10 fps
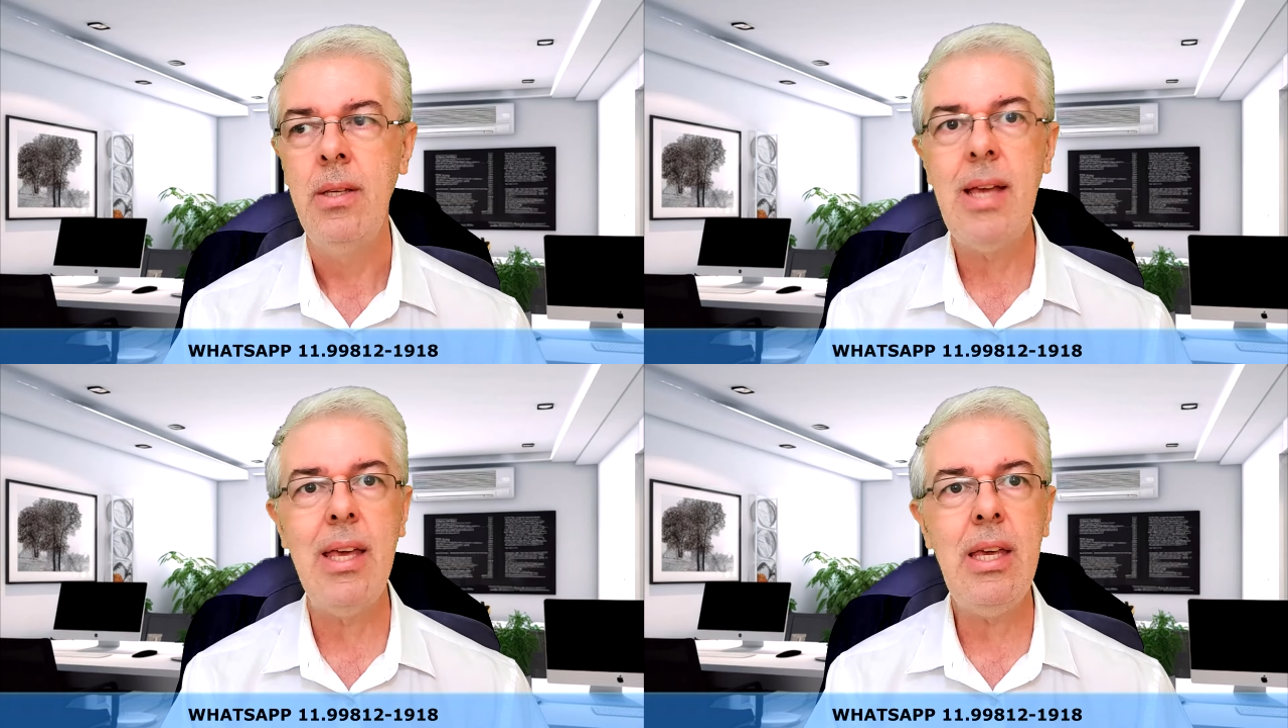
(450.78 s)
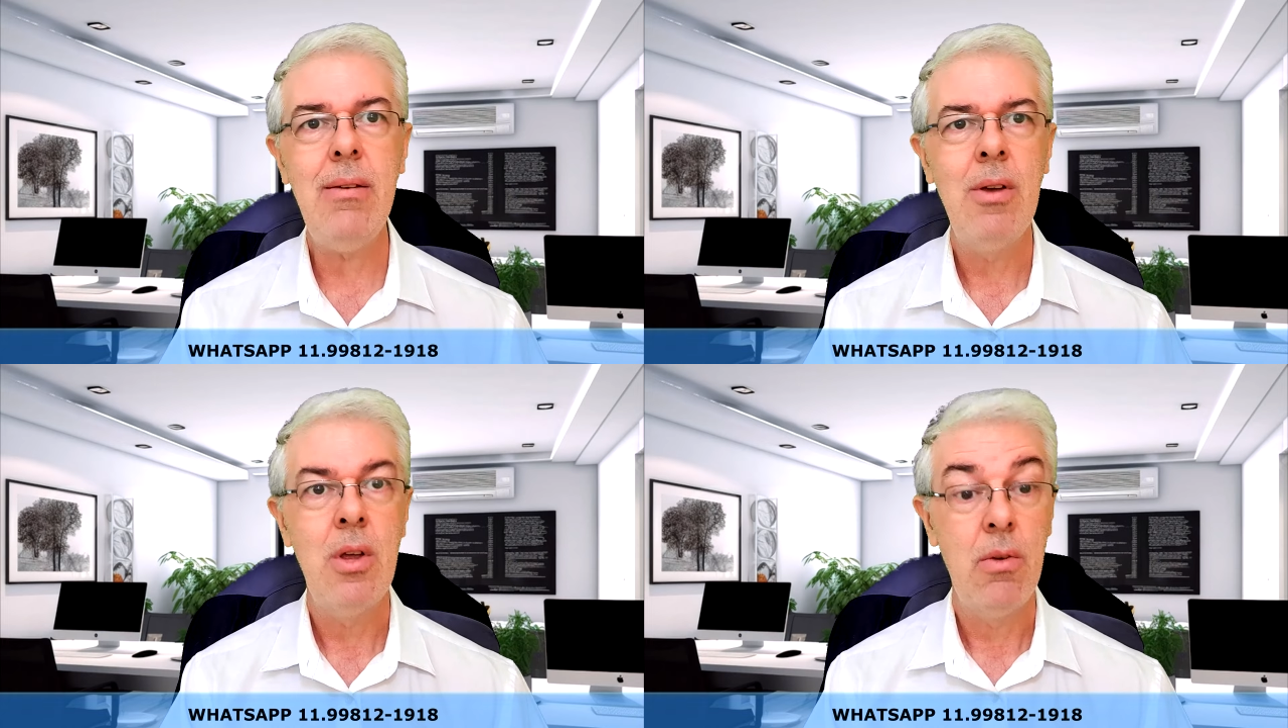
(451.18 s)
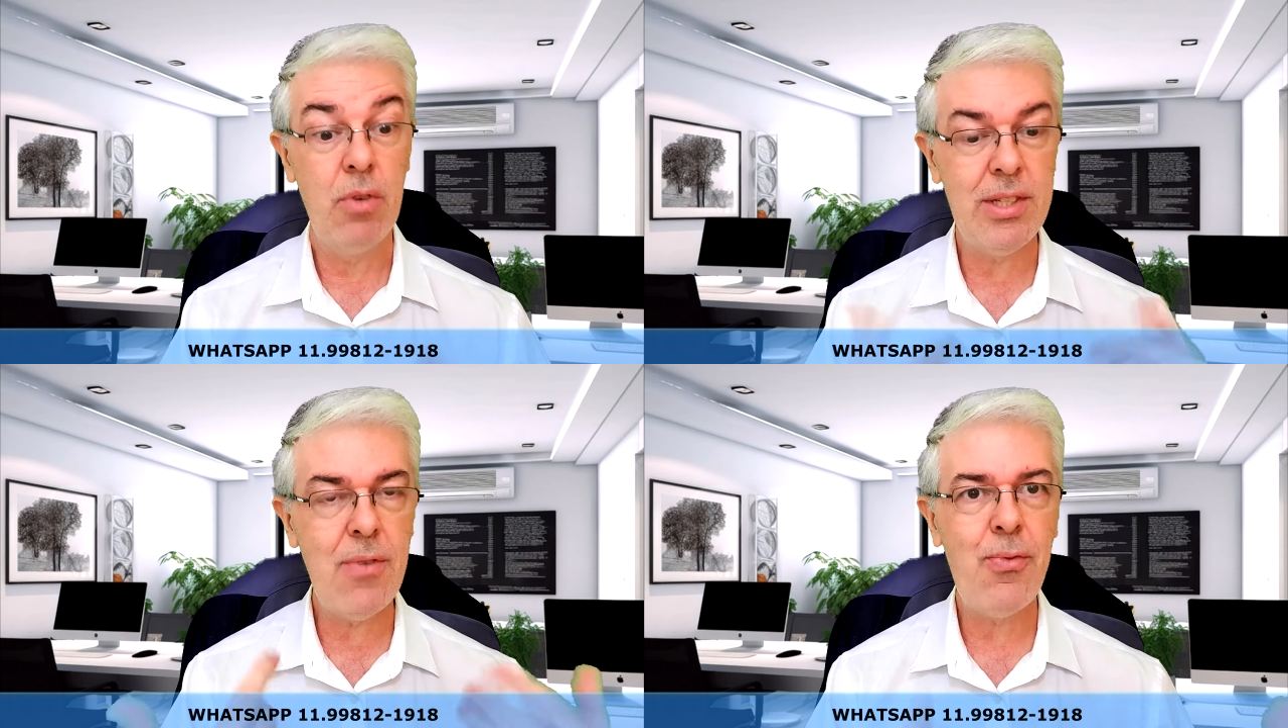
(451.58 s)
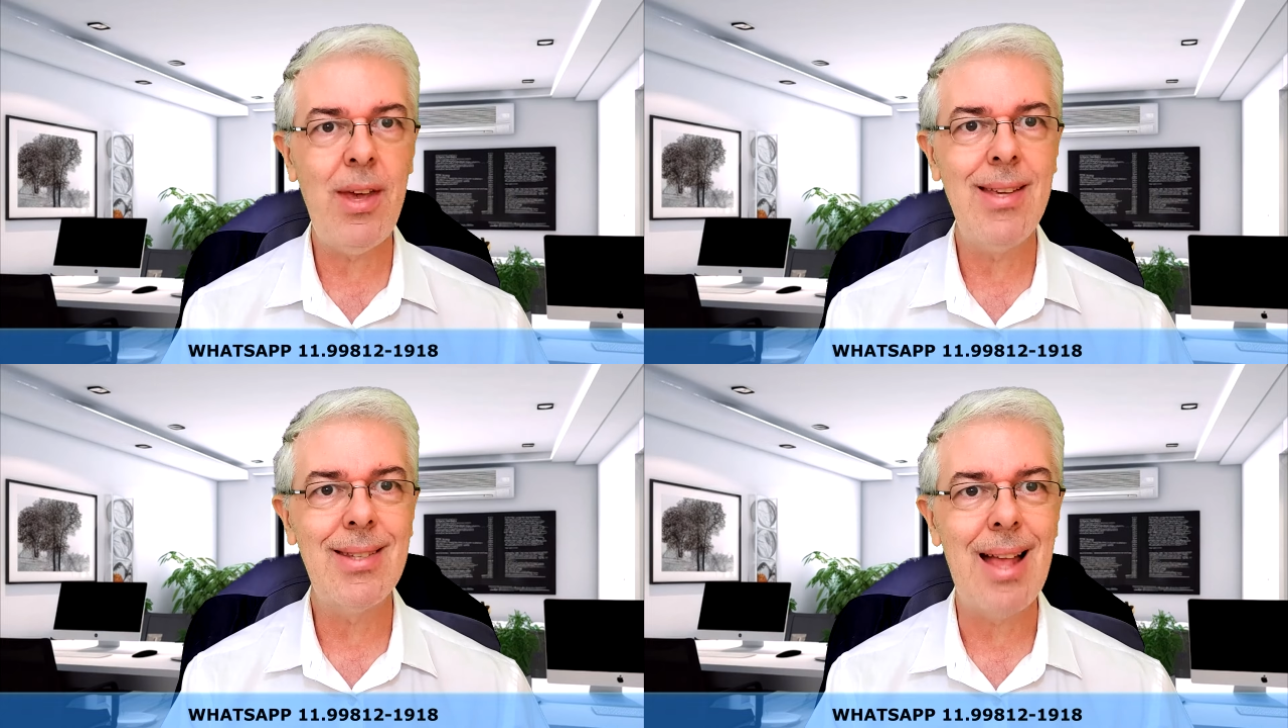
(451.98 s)
E aí, você
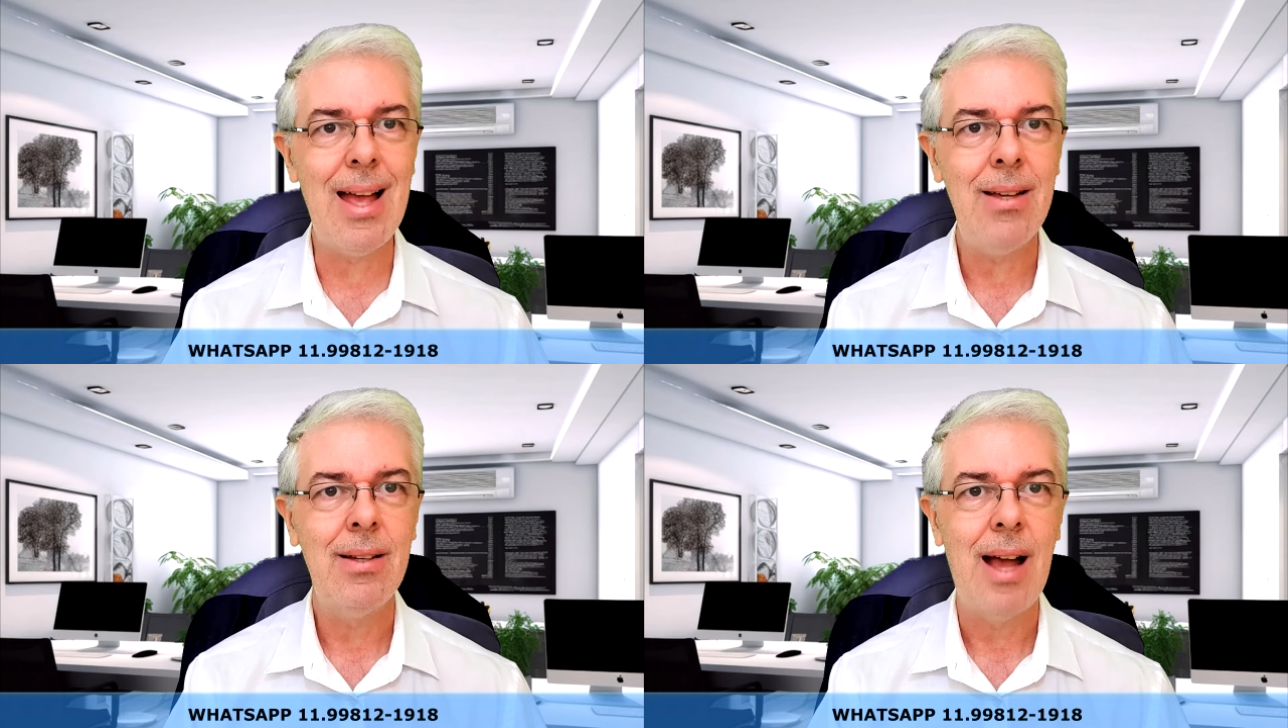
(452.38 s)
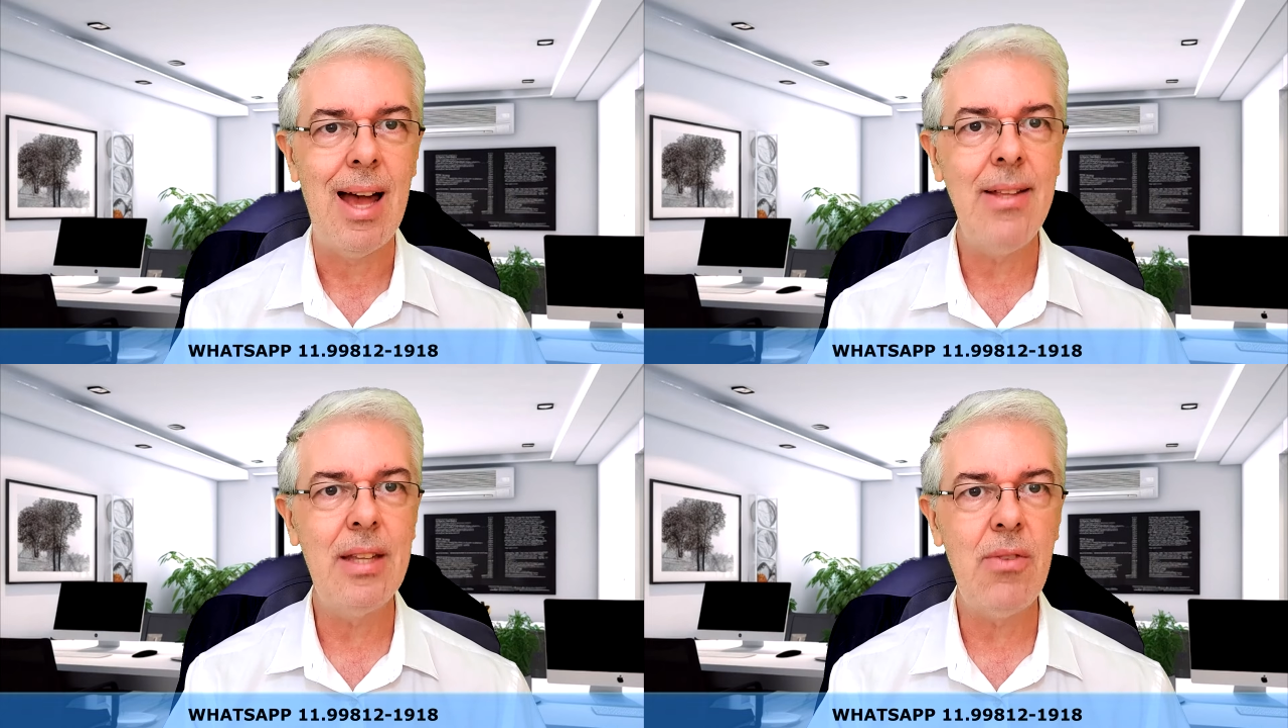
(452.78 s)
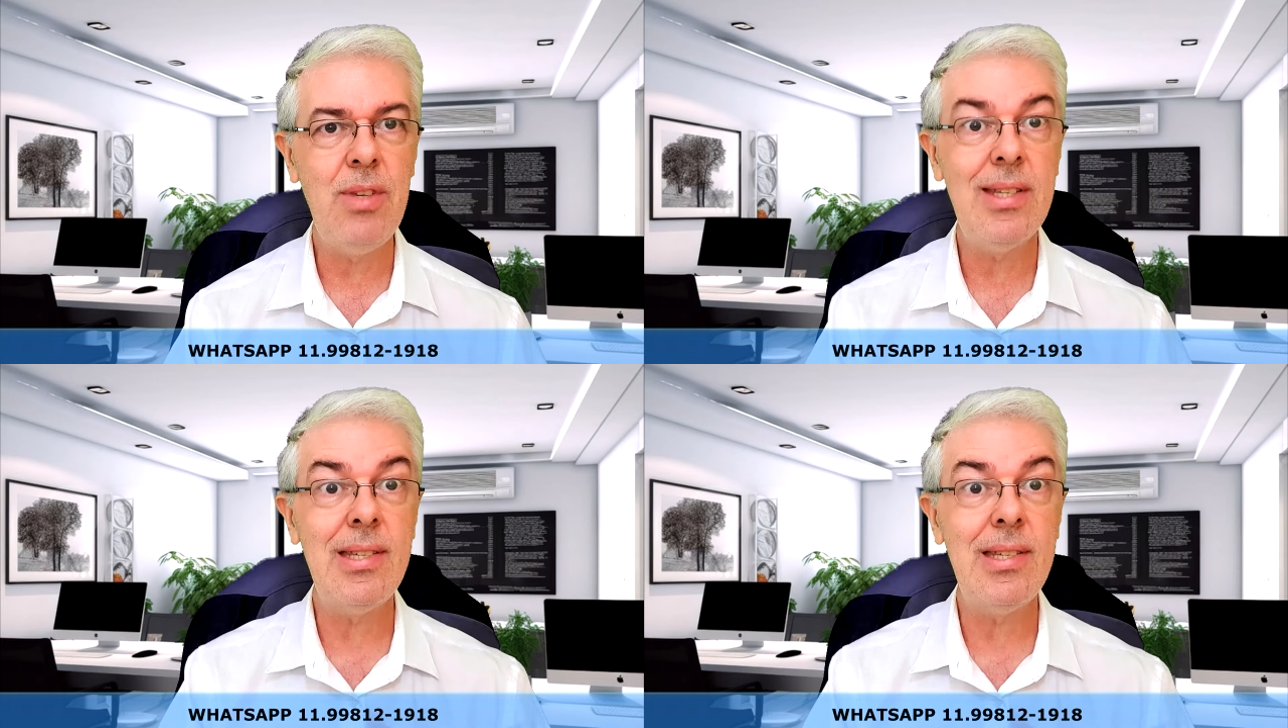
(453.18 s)
fez lá a entrevista.